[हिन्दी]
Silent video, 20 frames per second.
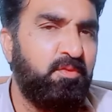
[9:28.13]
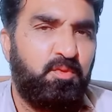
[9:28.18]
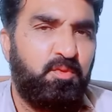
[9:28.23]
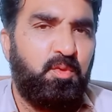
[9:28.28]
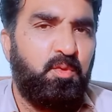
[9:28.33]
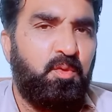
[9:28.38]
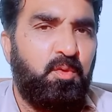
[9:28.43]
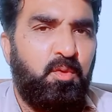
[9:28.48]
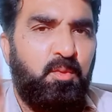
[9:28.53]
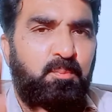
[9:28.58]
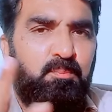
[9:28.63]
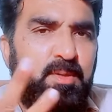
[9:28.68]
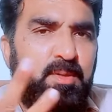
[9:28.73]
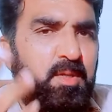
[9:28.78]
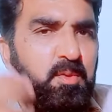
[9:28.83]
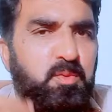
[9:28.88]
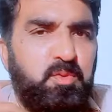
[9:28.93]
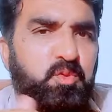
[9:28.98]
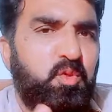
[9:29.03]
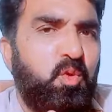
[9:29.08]
तो
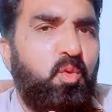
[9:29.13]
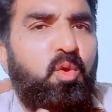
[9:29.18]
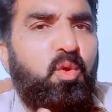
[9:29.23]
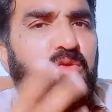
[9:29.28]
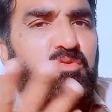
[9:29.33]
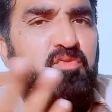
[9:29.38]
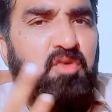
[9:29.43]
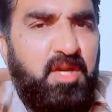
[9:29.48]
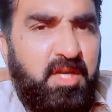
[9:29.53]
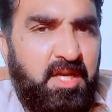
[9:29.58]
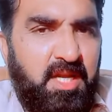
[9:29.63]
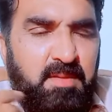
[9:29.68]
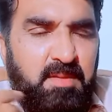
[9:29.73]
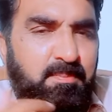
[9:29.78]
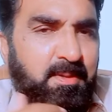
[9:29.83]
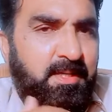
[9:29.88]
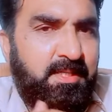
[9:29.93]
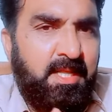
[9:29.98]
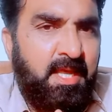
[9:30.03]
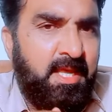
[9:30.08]
फिर उसको कोई फ़र्क नहीं
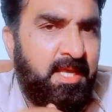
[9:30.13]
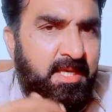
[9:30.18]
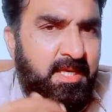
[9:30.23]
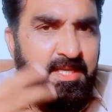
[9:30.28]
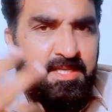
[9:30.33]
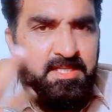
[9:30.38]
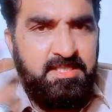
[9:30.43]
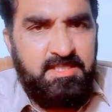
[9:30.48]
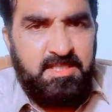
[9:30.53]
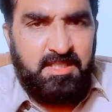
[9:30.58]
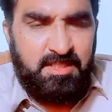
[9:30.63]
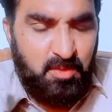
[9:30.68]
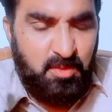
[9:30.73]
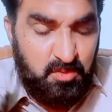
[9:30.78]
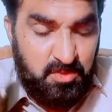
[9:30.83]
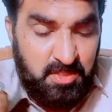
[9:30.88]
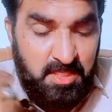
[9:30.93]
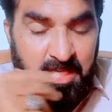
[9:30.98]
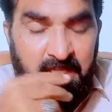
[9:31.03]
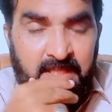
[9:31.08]
पड़ता है कि इज्जत और
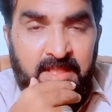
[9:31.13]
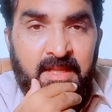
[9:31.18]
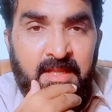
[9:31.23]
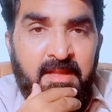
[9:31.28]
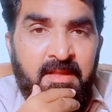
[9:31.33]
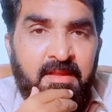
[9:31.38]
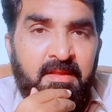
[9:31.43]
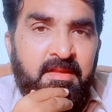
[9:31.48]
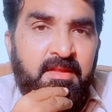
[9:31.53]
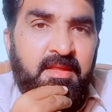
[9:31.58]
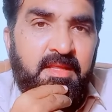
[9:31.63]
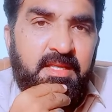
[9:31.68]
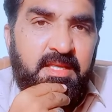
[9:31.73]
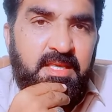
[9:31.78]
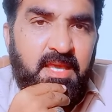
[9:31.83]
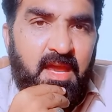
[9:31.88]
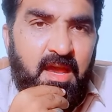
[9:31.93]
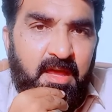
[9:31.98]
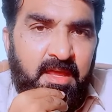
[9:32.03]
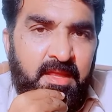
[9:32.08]
ज़िल्लत
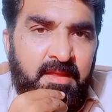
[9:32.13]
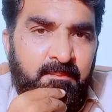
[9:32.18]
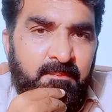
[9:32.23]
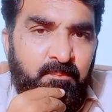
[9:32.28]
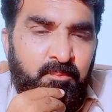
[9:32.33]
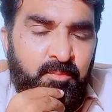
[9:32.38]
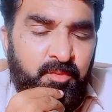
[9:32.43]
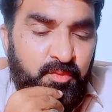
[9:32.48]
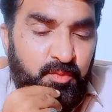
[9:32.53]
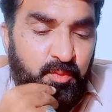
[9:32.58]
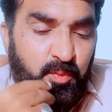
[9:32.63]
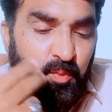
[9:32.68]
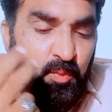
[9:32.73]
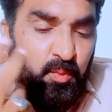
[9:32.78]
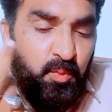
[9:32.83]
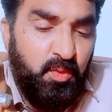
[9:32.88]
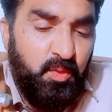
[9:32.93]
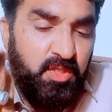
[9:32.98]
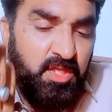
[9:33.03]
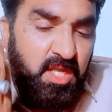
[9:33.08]
क्या है तो
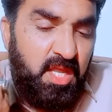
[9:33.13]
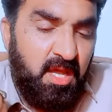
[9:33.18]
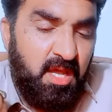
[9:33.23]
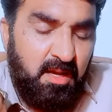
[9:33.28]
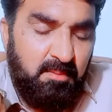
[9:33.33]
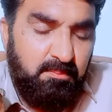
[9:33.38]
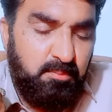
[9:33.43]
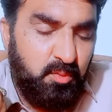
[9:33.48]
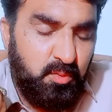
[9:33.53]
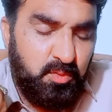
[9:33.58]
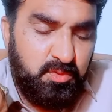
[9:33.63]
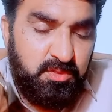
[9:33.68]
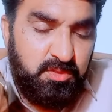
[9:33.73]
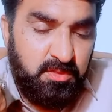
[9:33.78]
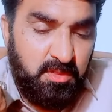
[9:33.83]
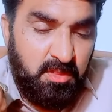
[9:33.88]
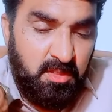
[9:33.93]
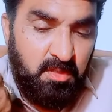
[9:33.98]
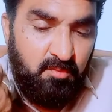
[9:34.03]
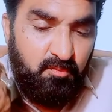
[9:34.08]
ये अब उस
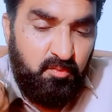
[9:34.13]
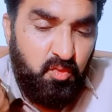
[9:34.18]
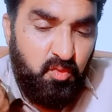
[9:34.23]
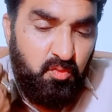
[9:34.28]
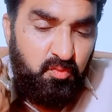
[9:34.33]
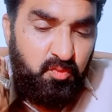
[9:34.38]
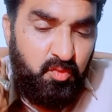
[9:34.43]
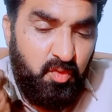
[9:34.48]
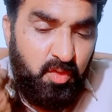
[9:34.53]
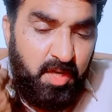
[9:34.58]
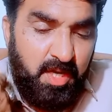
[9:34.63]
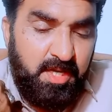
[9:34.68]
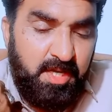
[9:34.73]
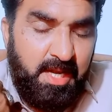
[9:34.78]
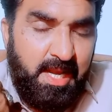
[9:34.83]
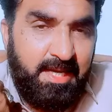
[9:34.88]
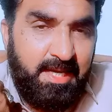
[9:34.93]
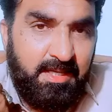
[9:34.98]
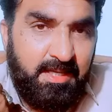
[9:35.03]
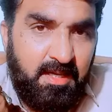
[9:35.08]
वो वो रेड
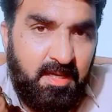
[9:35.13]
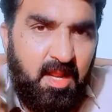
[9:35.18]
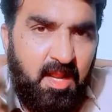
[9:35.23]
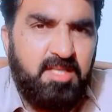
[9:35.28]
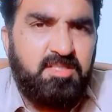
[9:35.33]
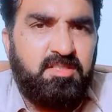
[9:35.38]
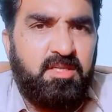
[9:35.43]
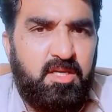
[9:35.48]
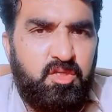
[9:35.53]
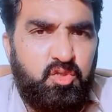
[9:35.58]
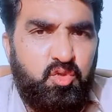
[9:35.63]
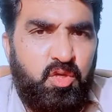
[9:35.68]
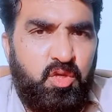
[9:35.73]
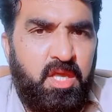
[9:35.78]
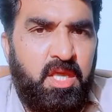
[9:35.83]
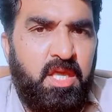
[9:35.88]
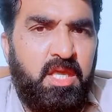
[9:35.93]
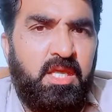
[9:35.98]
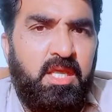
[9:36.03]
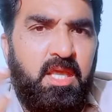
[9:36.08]
लाइन क्रॉस कर
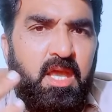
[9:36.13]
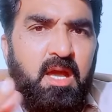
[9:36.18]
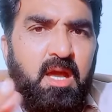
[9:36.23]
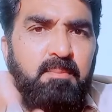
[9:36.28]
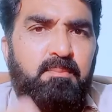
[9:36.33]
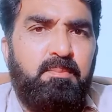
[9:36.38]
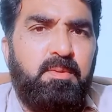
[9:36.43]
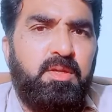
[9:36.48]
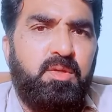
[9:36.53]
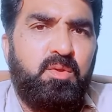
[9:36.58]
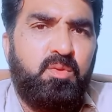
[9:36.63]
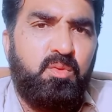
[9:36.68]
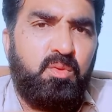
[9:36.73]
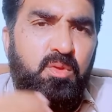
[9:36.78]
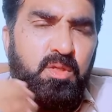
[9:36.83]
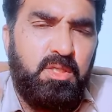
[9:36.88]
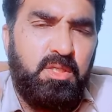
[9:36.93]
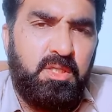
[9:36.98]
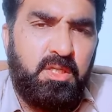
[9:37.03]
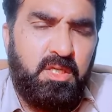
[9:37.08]
चुके हैं कि अब इन
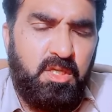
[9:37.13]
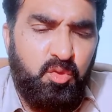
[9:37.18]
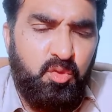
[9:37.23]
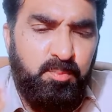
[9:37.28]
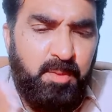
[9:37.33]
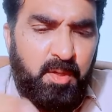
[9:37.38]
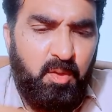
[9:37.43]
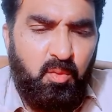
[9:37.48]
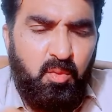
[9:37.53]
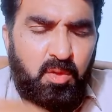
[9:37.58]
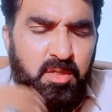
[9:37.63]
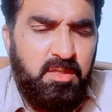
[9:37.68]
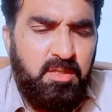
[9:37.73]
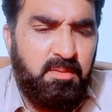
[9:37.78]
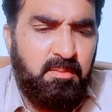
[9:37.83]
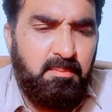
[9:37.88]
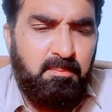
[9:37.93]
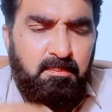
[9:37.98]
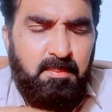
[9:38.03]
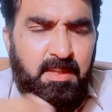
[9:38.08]
इनके ऊपर कोई
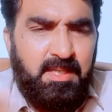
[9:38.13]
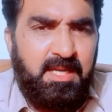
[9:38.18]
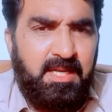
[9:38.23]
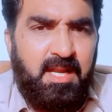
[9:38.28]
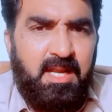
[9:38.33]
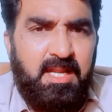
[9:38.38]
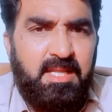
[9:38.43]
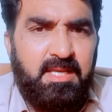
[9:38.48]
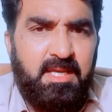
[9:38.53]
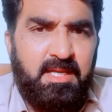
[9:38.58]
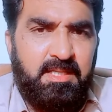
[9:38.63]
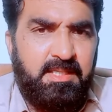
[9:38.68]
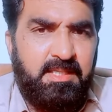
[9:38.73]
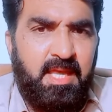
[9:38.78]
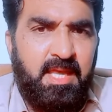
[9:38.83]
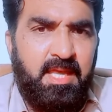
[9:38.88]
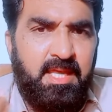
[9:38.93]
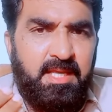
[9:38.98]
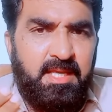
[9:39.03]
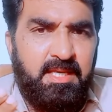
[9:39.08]
मैटर नहीं करता
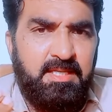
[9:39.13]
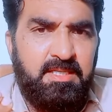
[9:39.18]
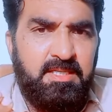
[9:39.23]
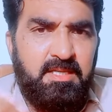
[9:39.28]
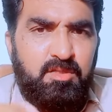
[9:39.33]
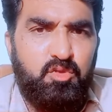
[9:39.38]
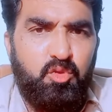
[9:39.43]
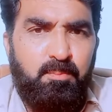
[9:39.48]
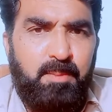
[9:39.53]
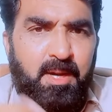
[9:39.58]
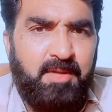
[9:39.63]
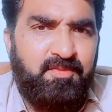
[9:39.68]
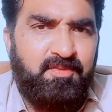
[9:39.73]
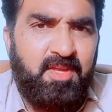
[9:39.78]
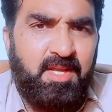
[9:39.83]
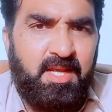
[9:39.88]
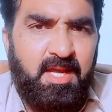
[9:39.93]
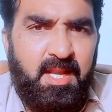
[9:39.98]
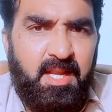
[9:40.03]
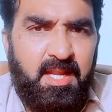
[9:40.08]
है कि ये जो बातें
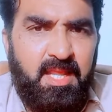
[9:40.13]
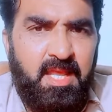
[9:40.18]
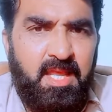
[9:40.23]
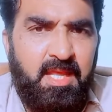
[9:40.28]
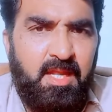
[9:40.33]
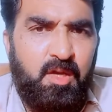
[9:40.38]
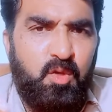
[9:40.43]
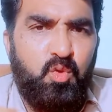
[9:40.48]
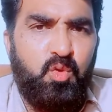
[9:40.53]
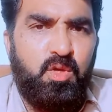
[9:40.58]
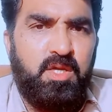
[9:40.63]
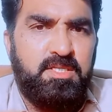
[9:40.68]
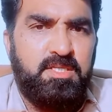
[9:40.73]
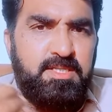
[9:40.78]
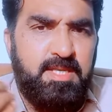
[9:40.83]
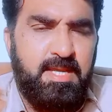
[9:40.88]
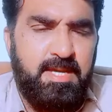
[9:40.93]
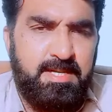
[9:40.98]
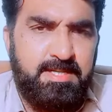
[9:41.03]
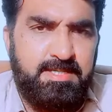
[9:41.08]
कर रहे हैं लोग
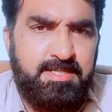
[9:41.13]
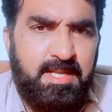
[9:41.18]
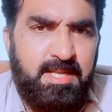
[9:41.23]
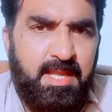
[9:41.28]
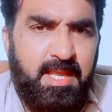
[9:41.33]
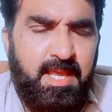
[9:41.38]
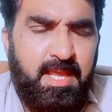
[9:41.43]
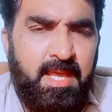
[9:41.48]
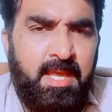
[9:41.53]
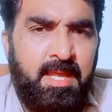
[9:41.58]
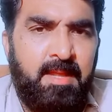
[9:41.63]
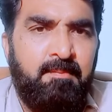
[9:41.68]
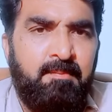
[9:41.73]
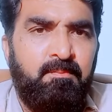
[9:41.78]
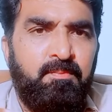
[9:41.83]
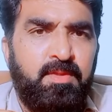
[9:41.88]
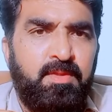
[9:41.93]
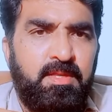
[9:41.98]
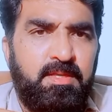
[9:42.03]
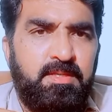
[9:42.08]
इनसे हंस रहे
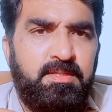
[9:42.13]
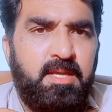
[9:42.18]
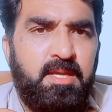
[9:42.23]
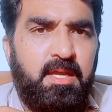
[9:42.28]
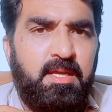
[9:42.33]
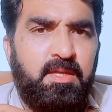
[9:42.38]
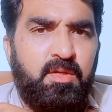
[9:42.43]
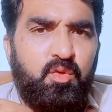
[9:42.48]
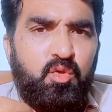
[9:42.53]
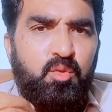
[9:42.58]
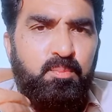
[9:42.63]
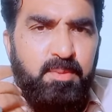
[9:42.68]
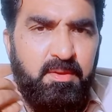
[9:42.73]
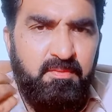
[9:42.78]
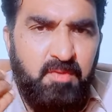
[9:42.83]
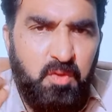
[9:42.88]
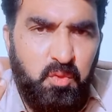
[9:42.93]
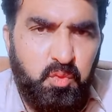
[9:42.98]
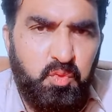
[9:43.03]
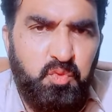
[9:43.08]
हैं या इनको
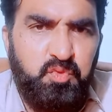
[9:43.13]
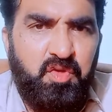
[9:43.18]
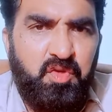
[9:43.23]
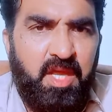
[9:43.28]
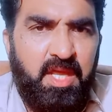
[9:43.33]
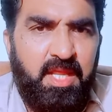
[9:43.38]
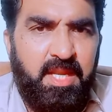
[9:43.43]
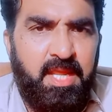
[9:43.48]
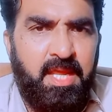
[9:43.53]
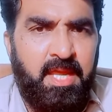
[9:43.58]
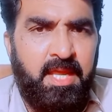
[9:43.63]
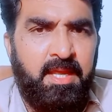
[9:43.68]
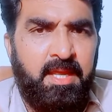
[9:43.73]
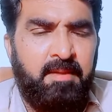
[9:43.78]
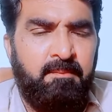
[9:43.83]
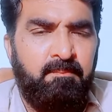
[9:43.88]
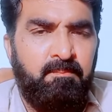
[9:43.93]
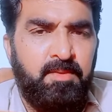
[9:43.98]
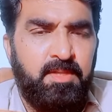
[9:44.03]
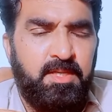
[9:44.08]
बेवकूफ़ कह रहे
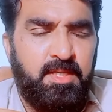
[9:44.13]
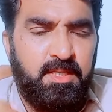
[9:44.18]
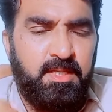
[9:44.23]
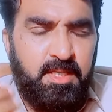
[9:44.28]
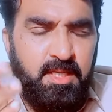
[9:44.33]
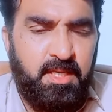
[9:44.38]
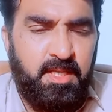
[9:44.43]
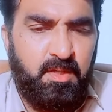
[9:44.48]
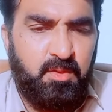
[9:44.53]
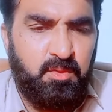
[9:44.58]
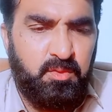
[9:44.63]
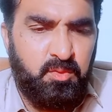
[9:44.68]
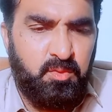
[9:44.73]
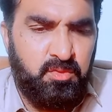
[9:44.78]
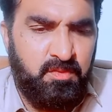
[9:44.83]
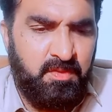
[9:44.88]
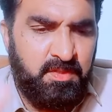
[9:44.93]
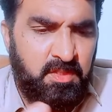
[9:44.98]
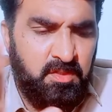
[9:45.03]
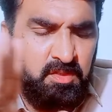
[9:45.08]
हैं इनकी हरकतों
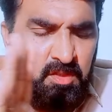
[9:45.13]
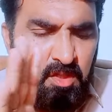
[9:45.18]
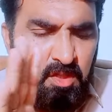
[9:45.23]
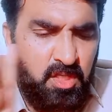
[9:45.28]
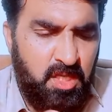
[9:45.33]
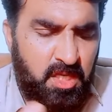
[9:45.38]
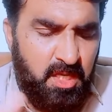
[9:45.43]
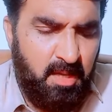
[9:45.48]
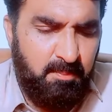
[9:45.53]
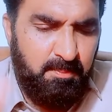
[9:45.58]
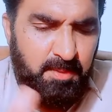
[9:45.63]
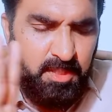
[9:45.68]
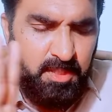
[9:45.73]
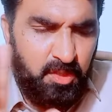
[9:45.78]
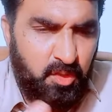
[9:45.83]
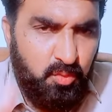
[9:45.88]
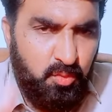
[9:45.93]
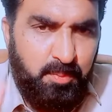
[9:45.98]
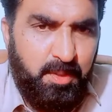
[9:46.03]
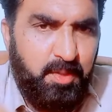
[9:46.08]
की वजह से ये अब
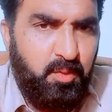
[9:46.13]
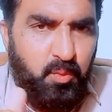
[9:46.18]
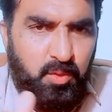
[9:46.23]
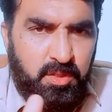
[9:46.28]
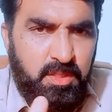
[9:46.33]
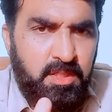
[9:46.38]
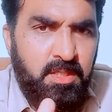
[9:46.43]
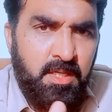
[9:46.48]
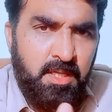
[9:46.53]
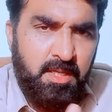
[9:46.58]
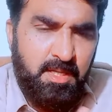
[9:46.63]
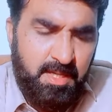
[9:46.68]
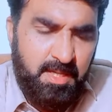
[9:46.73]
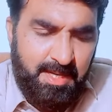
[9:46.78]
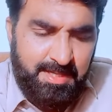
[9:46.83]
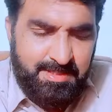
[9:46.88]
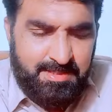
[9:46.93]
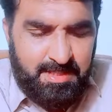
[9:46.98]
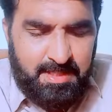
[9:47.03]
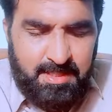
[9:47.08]
इनके ऊपर कोई
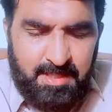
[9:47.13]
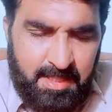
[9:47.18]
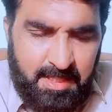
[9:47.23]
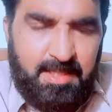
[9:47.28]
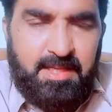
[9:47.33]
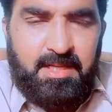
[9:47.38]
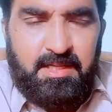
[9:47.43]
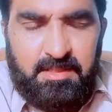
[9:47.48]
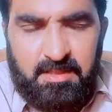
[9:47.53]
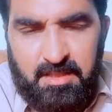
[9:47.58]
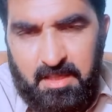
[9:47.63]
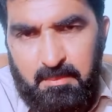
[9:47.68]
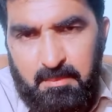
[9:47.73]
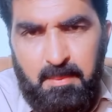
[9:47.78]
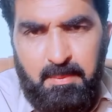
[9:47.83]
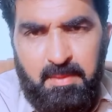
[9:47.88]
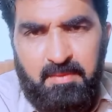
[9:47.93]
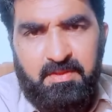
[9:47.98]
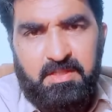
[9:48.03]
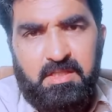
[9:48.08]
असर नहीं करती रबे
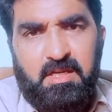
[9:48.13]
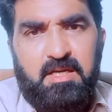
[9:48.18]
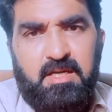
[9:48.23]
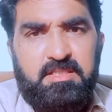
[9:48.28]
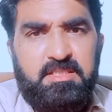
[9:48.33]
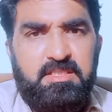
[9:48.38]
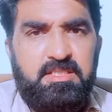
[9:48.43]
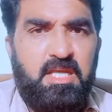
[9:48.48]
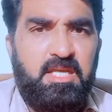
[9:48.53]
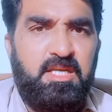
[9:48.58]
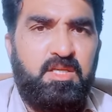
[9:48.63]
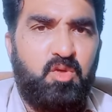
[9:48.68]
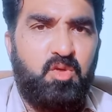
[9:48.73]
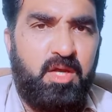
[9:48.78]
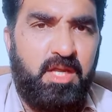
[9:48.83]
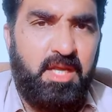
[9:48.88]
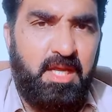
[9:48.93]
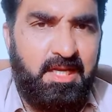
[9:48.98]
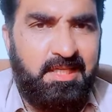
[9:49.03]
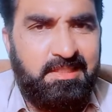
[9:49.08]
परवरदगार से यही जो
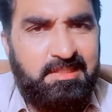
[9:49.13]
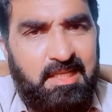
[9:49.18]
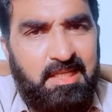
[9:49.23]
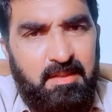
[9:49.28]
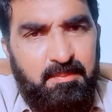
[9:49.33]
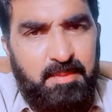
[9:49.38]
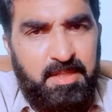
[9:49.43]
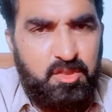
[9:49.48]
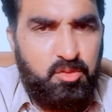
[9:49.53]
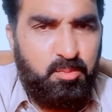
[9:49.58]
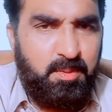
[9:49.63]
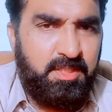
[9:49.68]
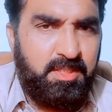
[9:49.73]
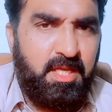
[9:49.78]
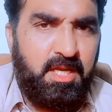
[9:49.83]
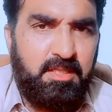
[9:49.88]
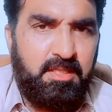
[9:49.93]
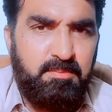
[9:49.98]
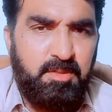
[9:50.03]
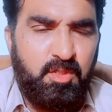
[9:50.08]
है अल्लाह ताला मेरे समय
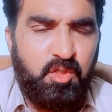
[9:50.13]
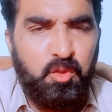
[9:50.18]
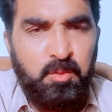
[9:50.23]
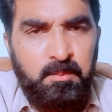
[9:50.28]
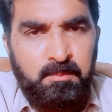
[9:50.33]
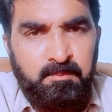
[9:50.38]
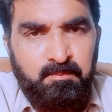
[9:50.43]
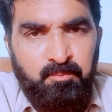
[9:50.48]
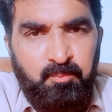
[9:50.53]
आदमी को